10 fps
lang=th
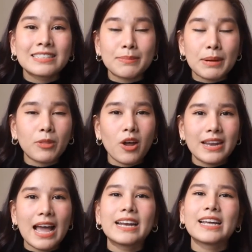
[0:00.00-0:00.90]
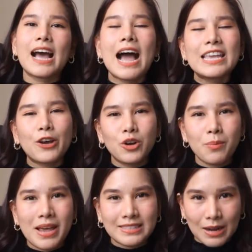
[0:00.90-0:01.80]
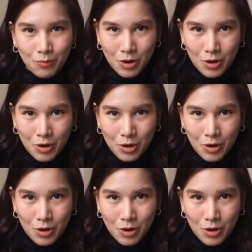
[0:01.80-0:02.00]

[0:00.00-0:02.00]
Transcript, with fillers: สำหรับตอนหน้านะคะ Economist กับ